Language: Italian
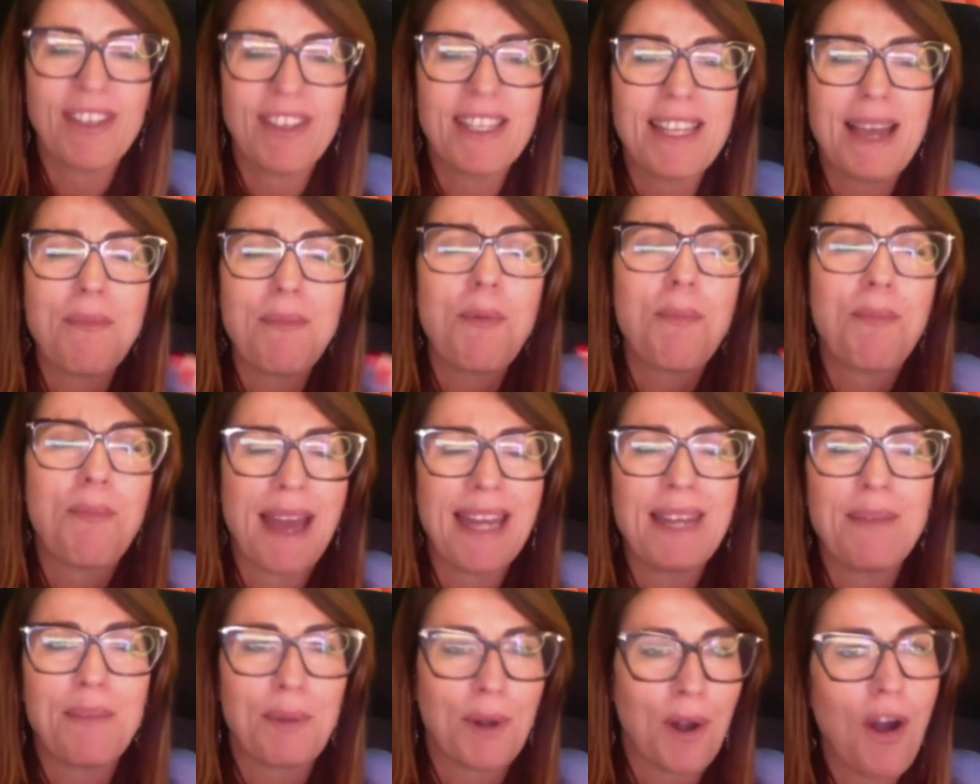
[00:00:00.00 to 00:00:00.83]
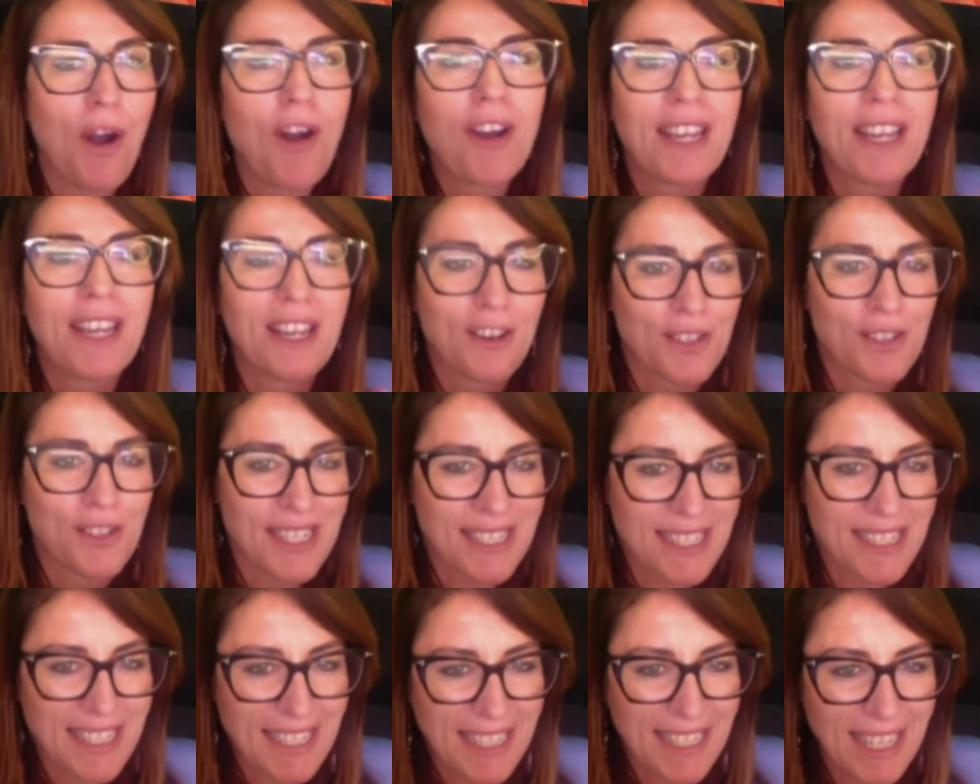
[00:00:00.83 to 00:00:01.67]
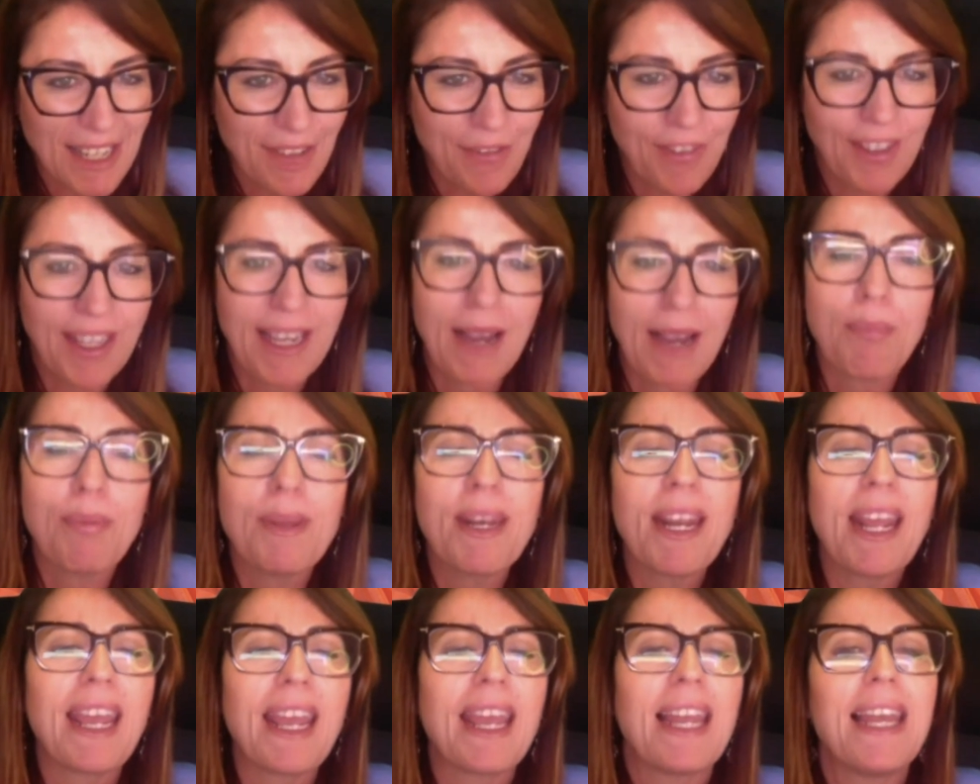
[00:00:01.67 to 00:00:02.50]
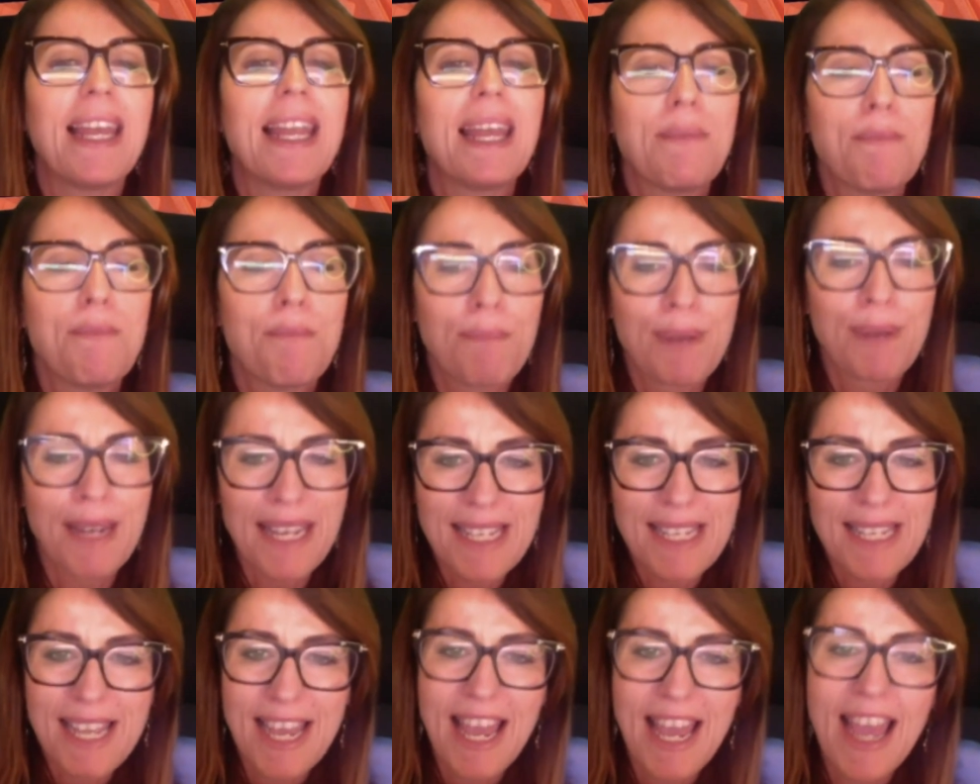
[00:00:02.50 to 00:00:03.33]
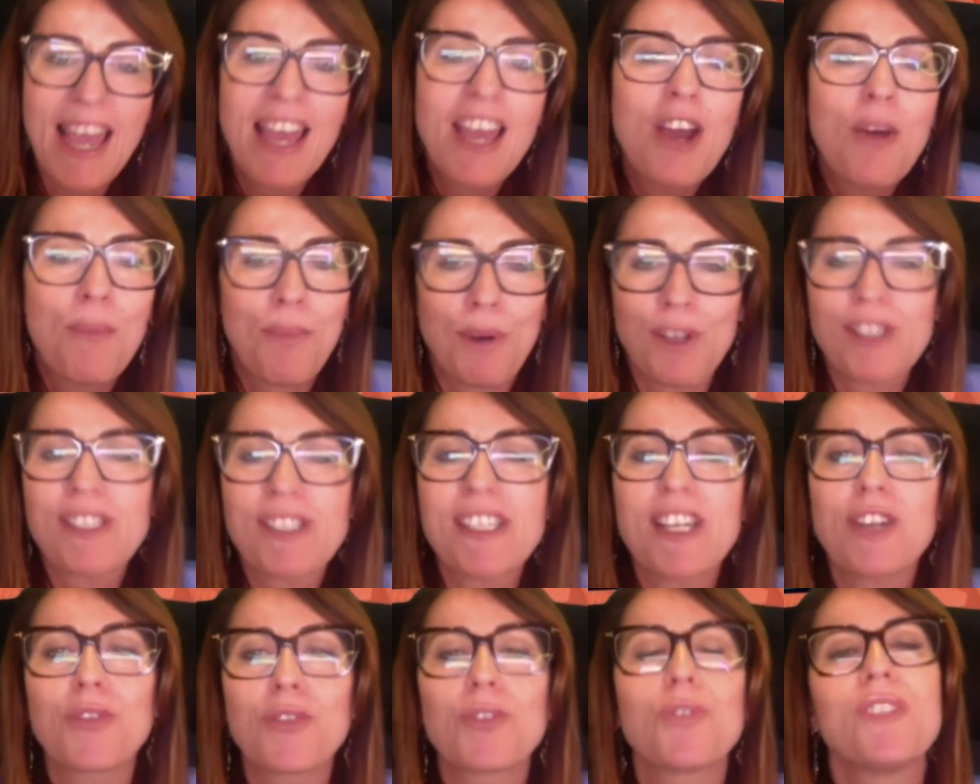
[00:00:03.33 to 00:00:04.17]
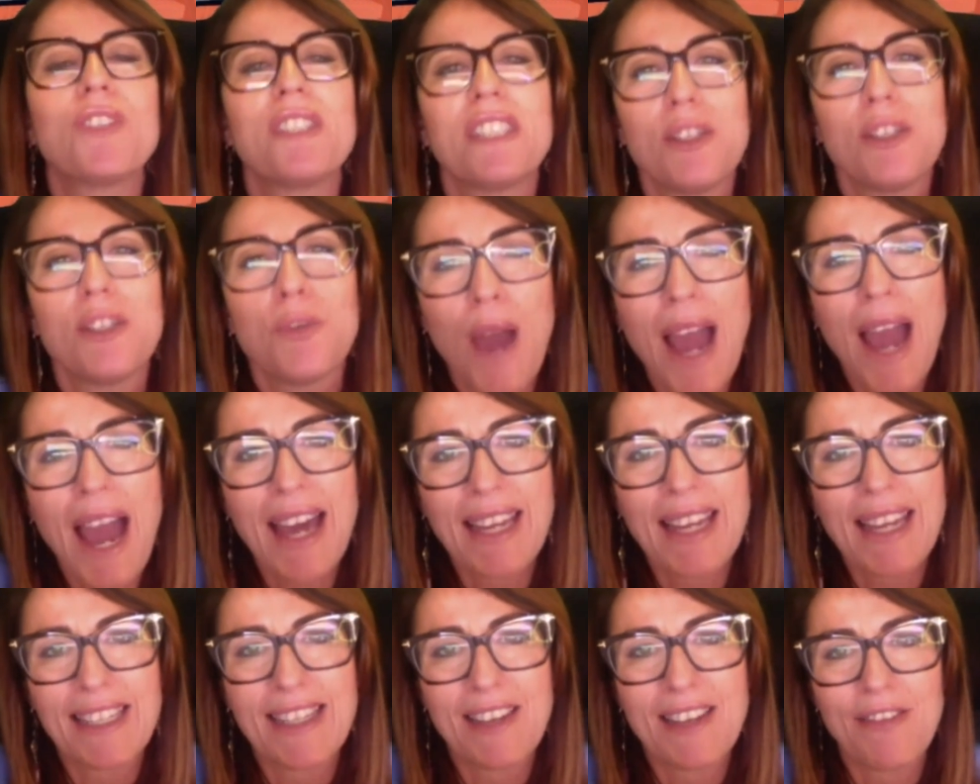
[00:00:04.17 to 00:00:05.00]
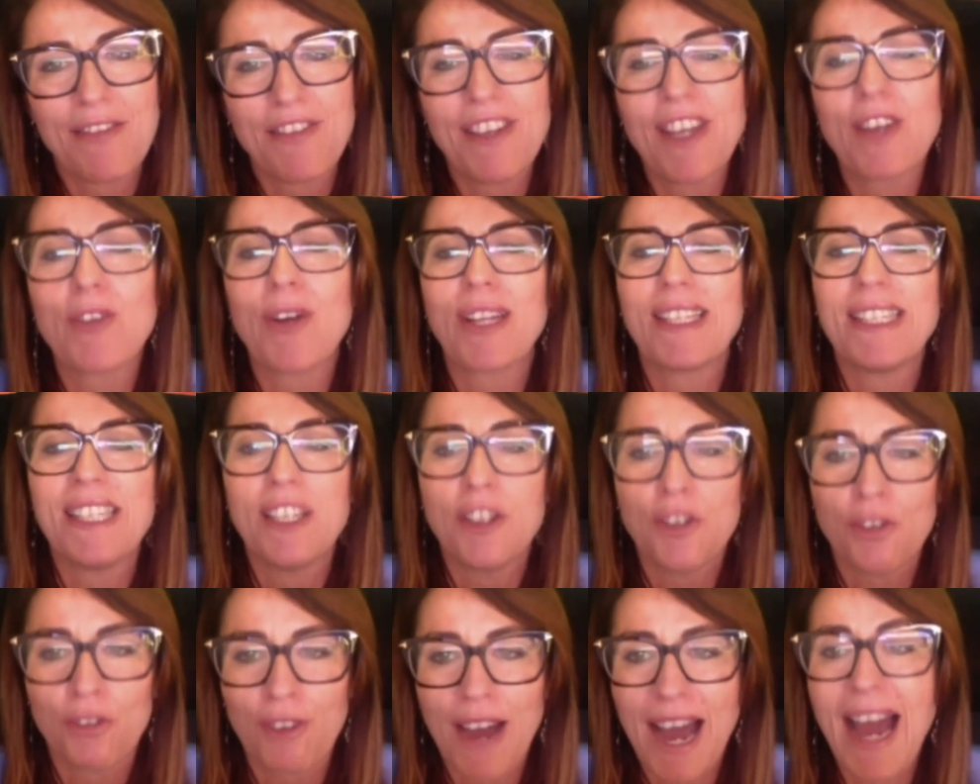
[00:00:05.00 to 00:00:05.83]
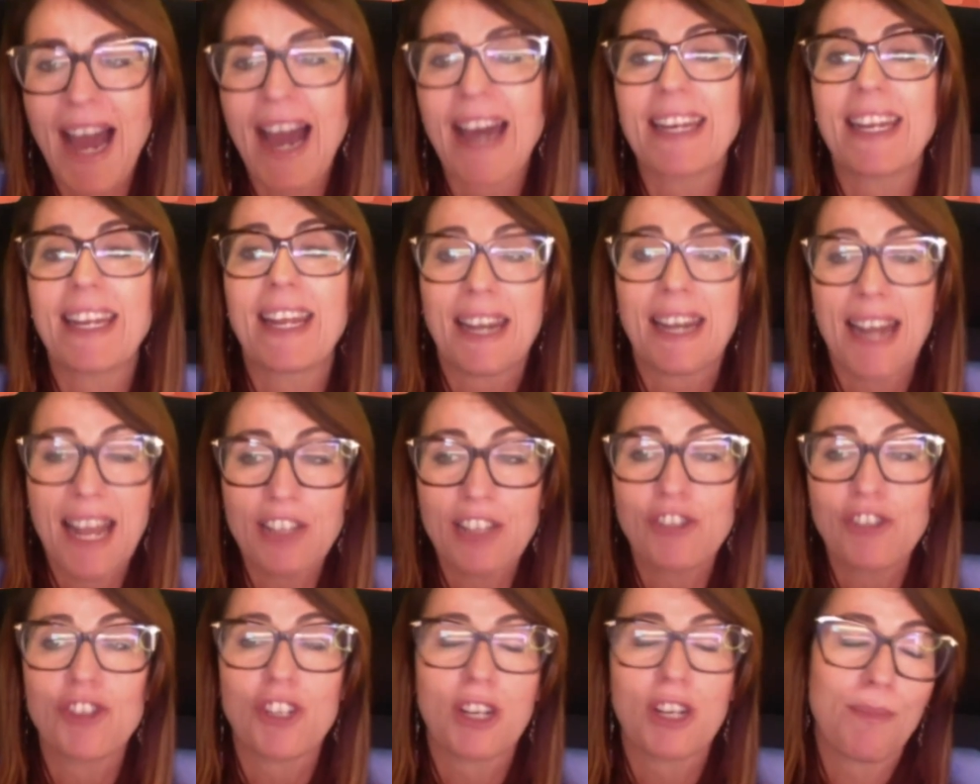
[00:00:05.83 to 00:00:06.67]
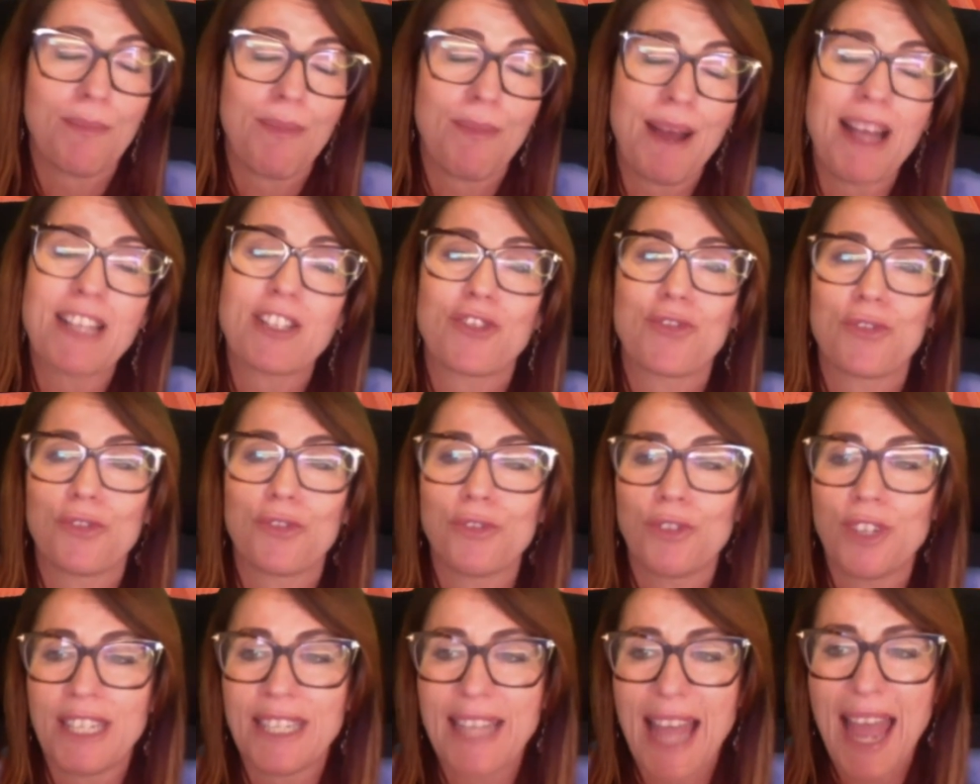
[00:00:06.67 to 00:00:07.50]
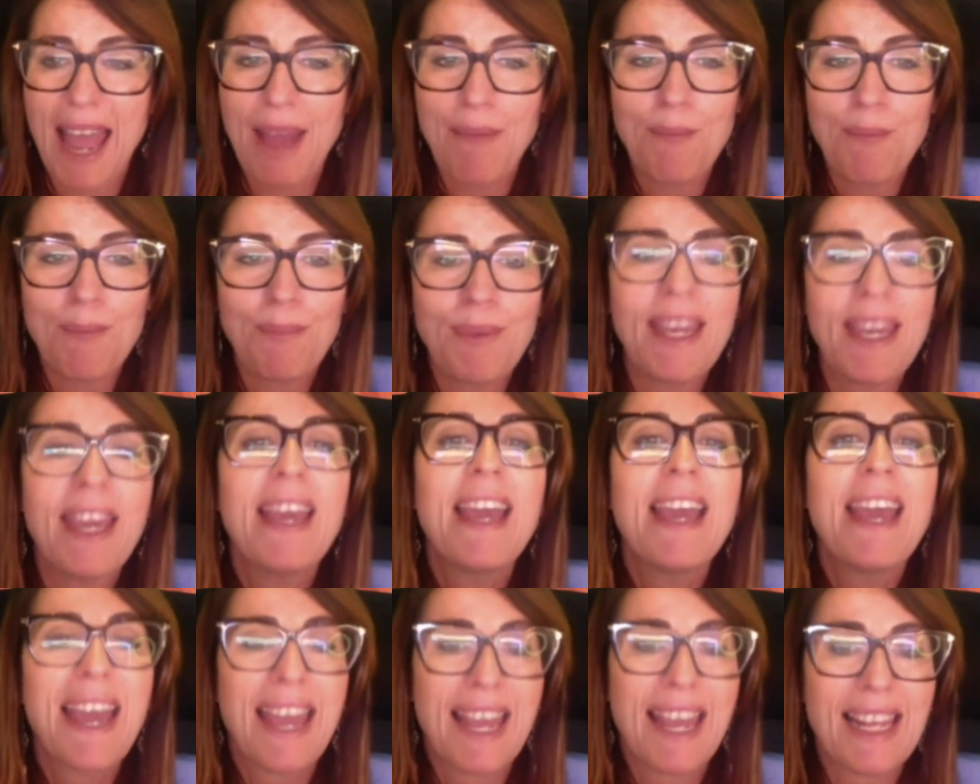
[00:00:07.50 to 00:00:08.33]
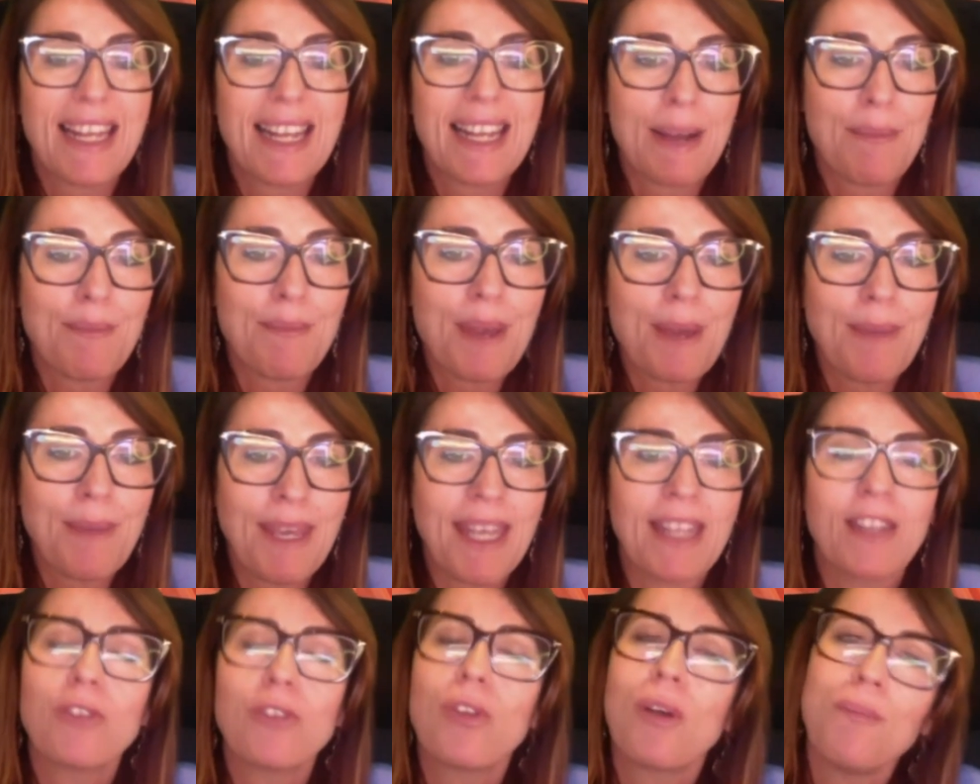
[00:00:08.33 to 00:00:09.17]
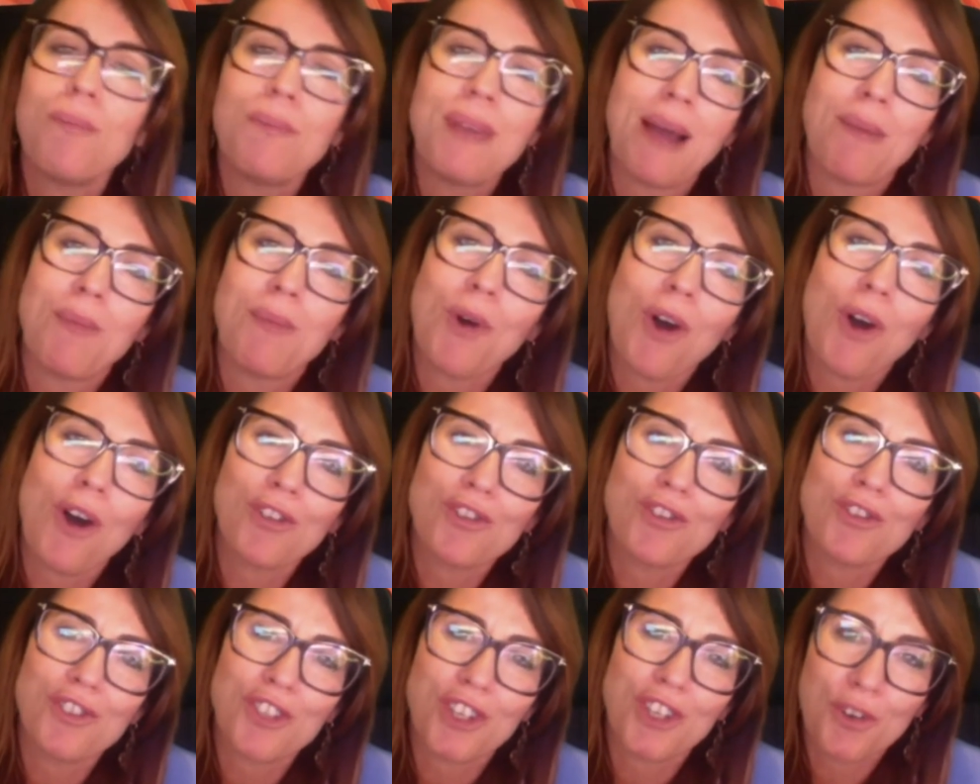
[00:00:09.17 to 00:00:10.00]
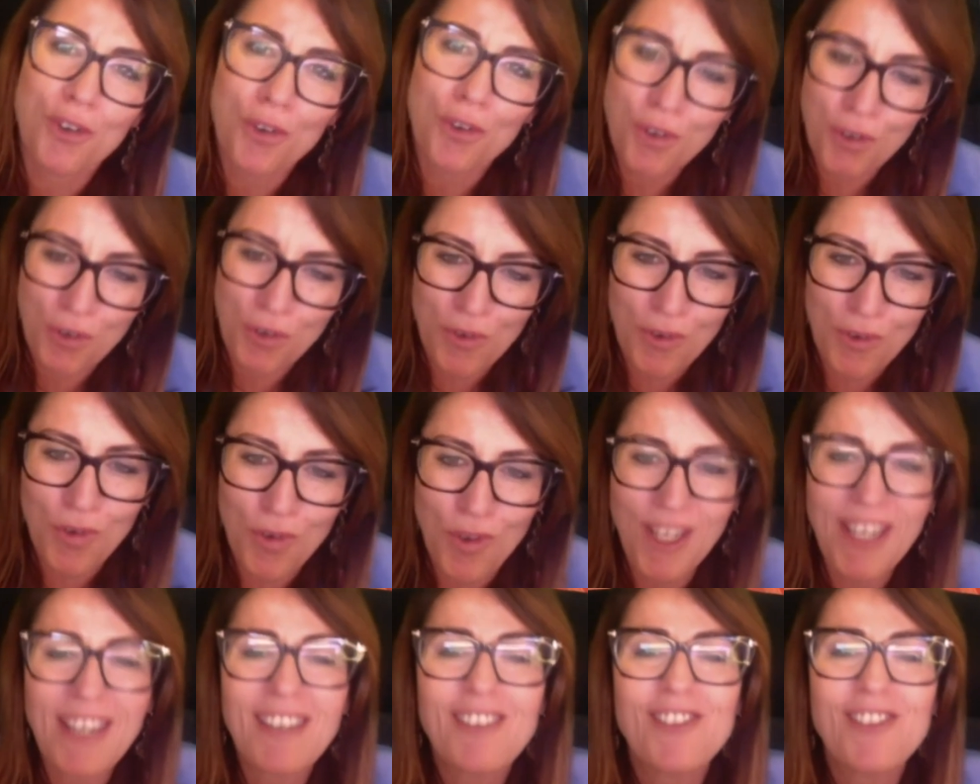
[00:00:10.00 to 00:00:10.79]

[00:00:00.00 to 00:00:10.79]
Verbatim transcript: Vediamo bene però che cosa significa, perché le imprese possano continuare davvero ad innovare, a reggere il passo con i tempi e il cambiamento abbiamo oggi con noi